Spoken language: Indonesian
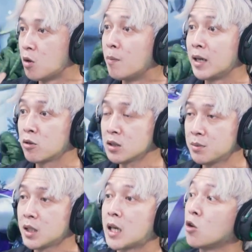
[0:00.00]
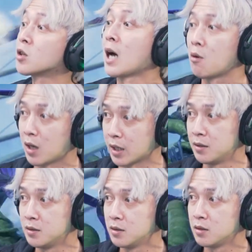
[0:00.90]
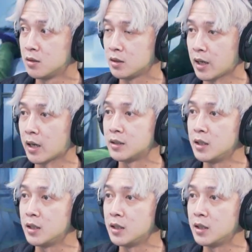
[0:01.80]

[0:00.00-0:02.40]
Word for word: MOBA itu kan sebenarnya dari Dota awal ya mm Ya kan?